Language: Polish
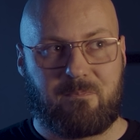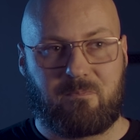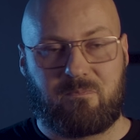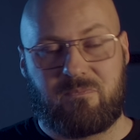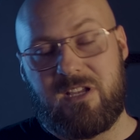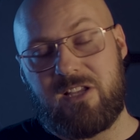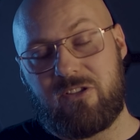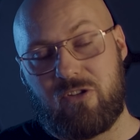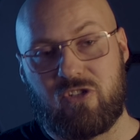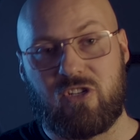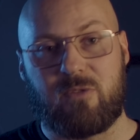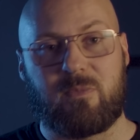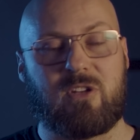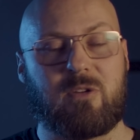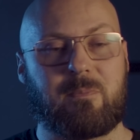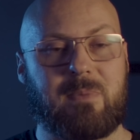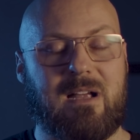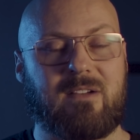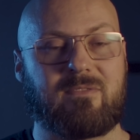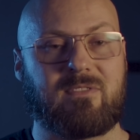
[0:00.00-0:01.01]
nie dojdziemy
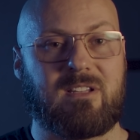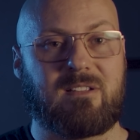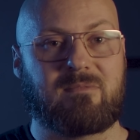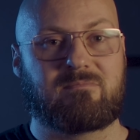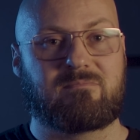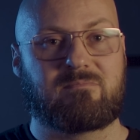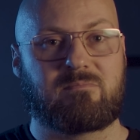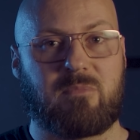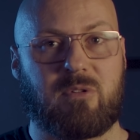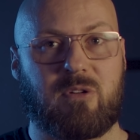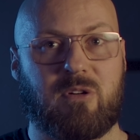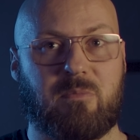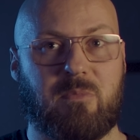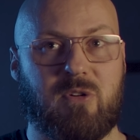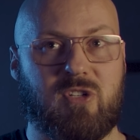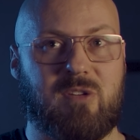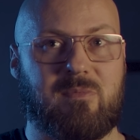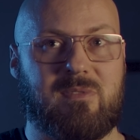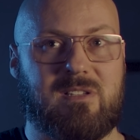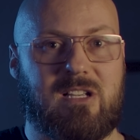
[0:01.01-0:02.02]
do prawdy bo
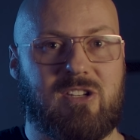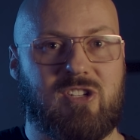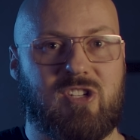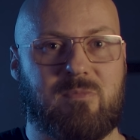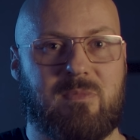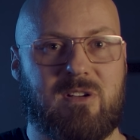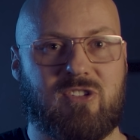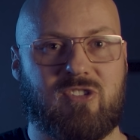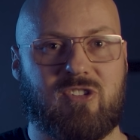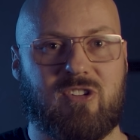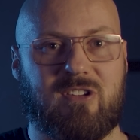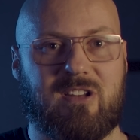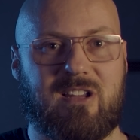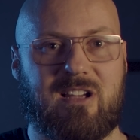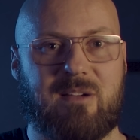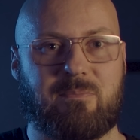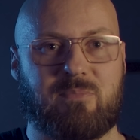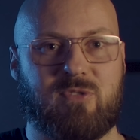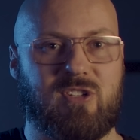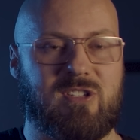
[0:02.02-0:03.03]
możemy zatrzymać się
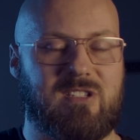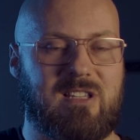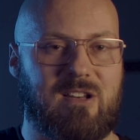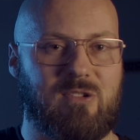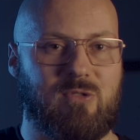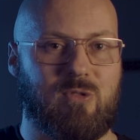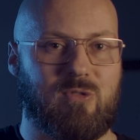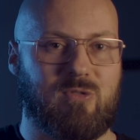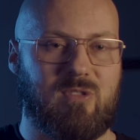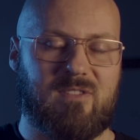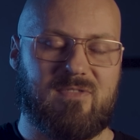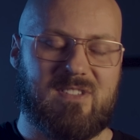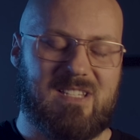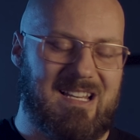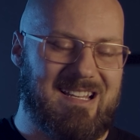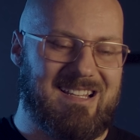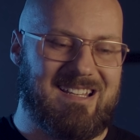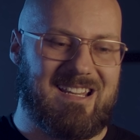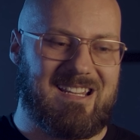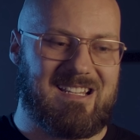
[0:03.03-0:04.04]
na przystanku, który
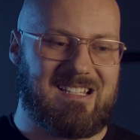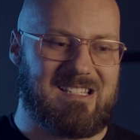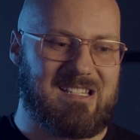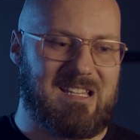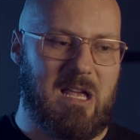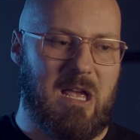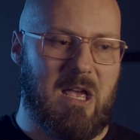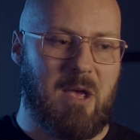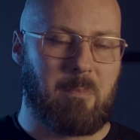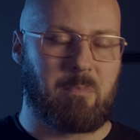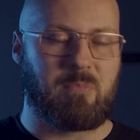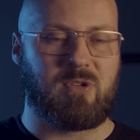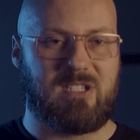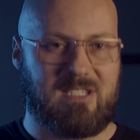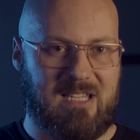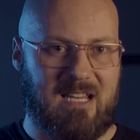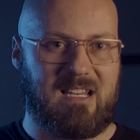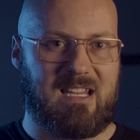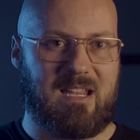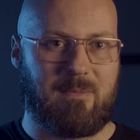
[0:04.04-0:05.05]
wcale nie jest
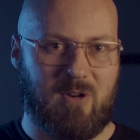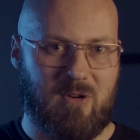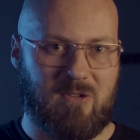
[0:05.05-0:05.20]
przystankiem